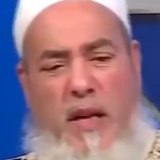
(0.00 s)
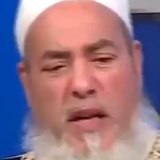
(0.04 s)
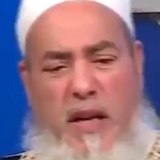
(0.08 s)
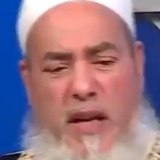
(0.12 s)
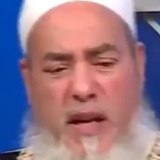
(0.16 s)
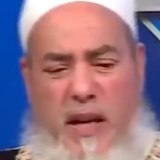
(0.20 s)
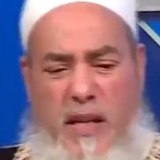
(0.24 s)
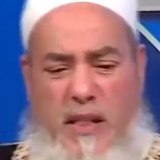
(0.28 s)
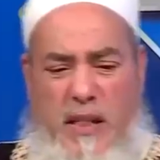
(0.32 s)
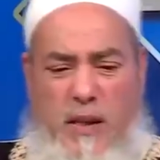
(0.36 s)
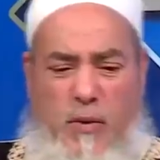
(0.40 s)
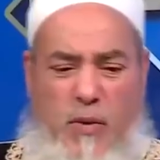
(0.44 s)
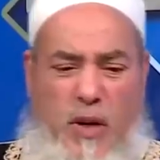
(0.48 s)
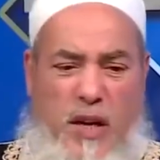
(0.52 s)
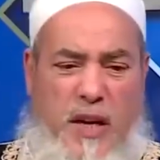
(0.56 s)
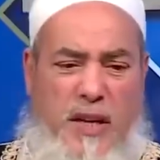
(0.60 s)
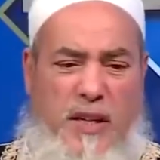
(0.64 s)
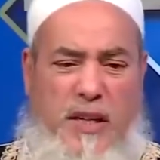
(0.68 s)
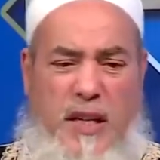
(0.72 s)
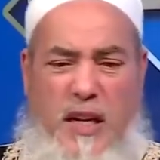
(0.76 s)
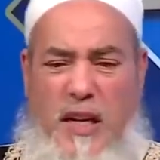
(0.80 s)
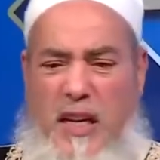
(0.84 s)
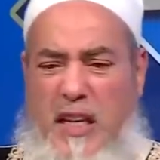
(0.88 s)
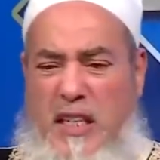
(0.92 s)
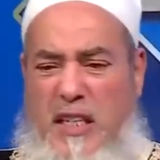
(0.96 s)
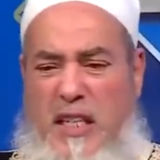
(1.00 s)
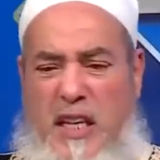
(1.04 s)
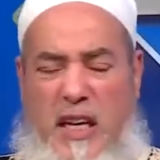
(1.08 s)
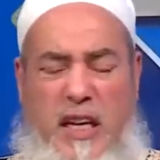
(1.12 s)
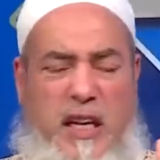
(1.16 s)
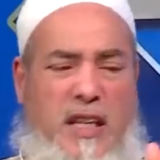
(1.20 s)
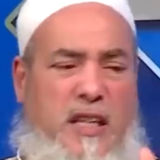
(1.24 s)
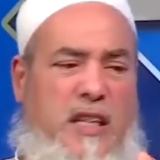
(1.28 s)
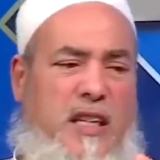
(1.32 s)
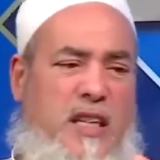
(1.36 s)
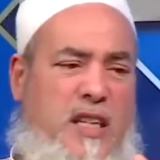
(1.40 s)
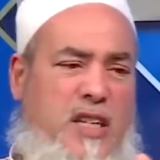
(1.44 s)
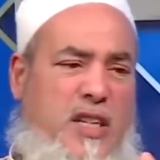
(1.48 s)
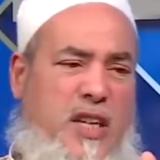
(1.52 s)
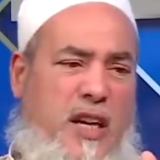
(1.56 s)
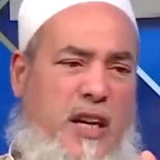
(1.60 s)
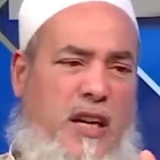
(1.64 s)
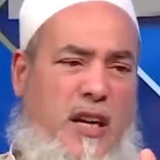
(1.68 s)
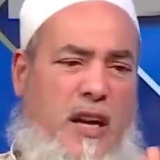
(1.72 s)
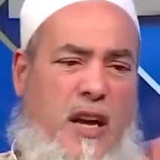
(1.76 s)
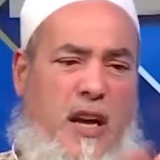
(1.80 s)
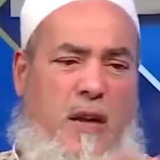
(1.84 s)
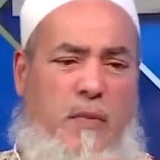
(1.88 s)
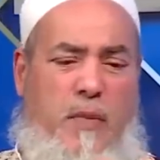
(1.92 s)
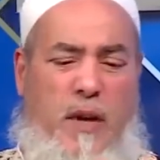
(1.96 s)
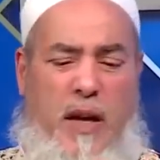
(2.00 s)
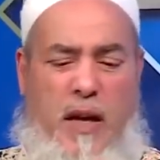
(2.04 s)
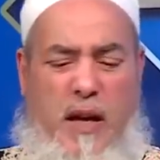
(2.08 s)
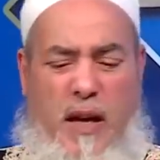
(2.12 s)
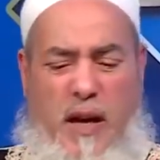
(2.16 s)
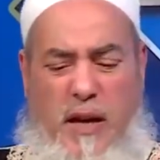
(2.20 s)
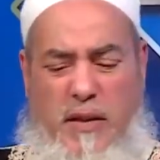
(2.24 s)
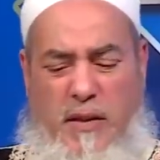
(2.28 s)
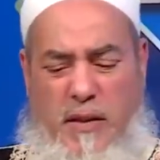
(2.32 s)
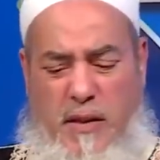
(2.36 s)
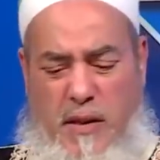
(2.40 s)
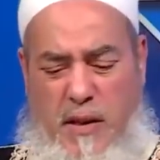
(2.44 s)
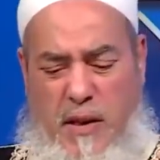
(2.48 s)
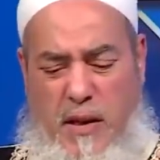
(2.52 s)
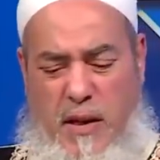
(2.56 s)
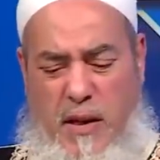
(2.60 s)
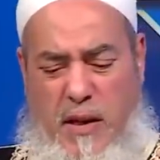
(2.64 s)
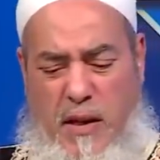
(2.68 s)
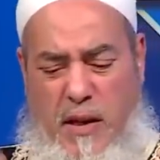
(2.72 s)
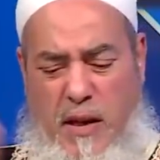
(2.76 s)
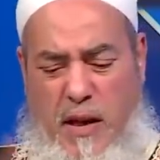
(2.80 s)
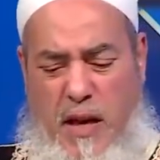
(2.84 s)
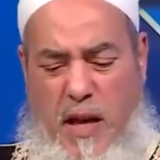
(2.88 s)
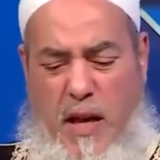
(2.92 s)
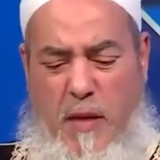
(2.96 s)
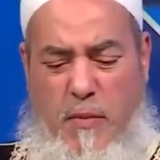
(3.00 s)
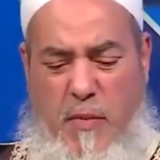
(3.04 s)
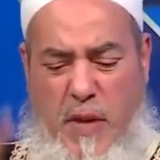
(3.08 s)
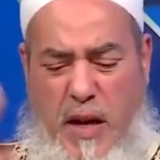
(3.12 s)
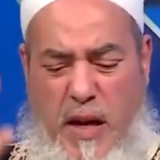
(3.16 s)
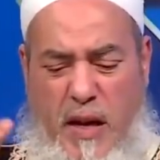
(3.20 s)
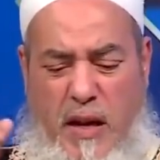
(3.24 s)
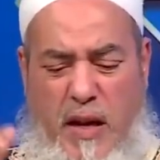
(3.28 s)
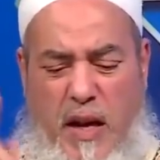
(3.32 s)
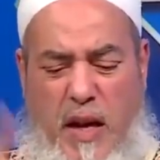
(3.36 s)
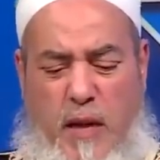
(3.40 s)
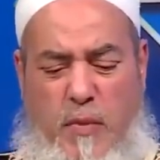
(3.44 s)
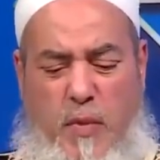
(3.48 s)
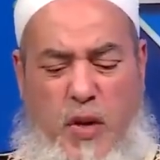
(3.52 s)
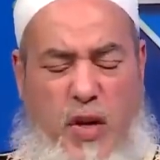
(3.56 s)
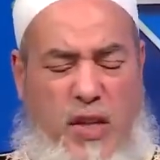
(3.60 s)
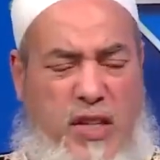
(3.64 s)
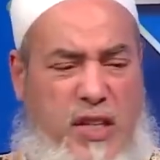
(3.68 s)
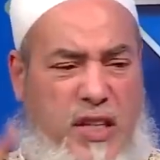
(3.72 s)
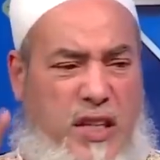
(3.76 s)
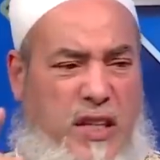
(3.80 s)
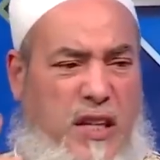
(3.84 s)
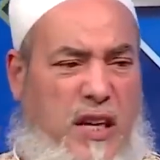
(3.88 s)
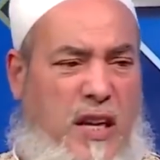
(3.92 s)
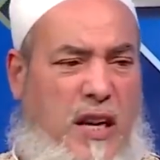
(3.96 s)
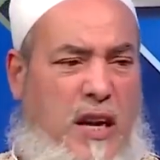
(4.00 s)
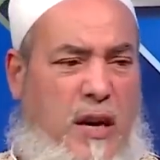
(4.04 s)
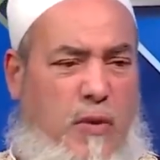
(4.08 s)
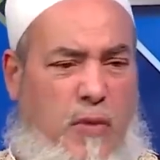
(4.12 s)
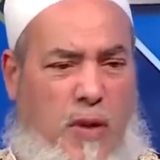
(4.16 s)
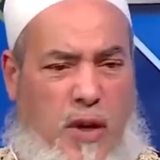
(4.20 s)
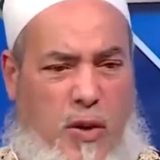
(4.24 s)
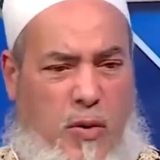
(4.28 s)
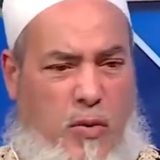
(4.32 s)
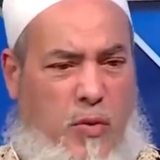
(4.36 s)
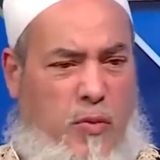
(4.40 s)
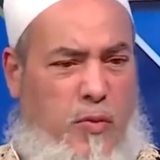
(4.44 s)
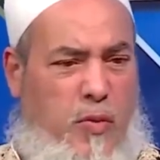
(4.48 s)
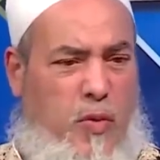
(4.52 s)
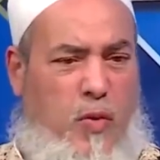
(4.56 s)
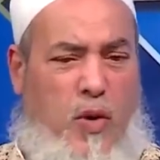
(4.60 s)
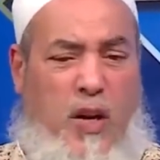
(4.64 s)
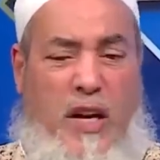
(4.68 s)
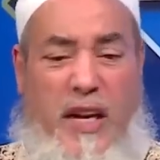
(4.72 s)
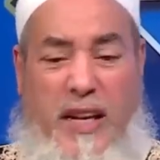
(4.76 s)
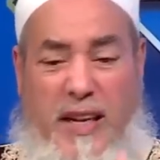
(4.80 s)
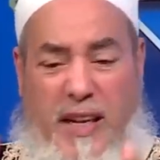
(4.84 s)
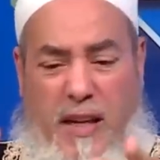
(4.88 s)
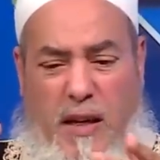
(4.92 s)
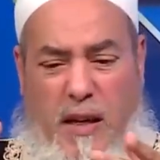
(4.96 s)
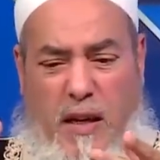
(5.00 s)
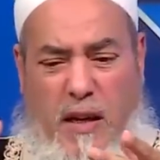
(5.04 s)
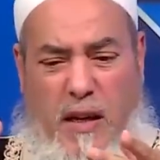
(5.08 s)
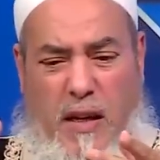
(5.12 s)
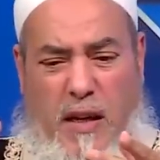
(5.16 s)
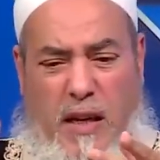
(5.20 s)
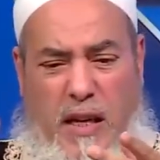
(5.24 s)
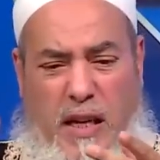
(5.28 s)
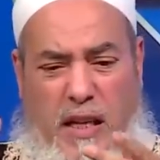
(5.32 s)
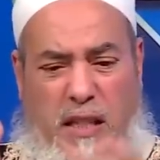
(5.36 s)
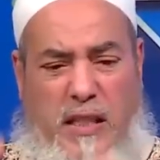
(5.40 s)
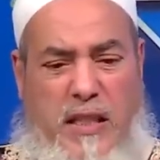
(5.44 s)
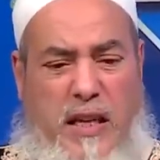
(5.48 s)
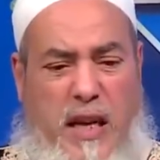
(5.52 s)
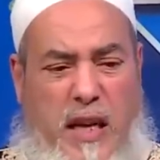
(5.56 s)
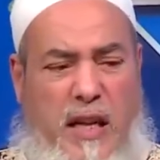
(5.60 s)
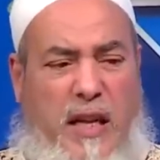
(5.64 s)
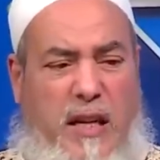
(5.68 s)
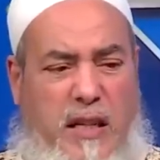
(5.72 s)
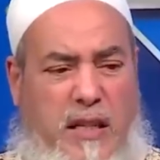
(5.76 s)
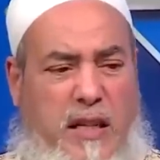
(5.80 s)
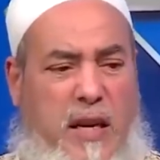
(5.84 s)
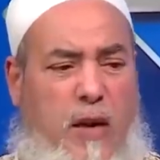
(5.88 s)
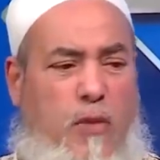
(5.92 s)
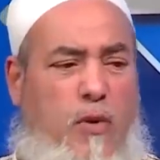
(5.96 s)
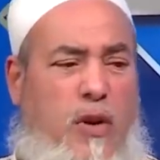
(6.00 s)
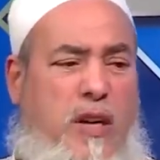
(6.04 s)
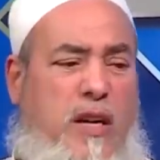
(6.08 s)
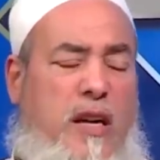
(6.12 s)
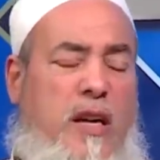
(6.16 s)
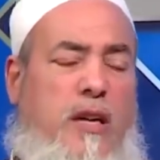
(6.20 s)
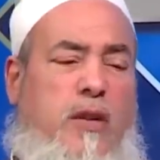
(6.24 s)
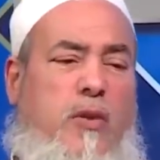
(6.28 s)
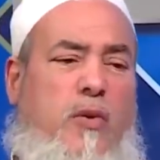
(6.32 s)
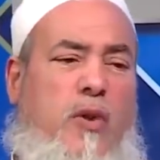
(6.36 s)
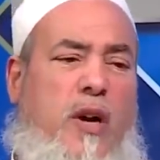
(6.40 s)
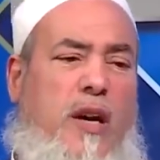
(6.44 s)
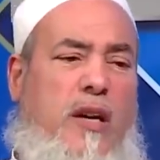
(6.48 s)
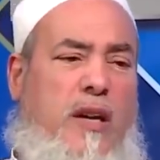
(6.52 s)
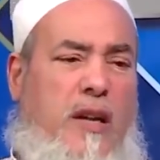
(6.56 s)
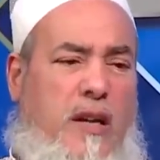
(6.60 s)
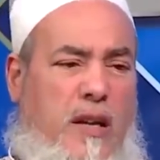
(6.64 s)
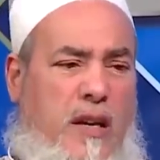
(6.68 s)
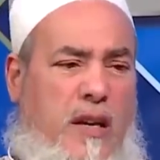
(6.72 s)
الخيري وانا ليس عندي شيء لا مقر لا مال لا محسنين لا والو ولكن انطلق توكلت على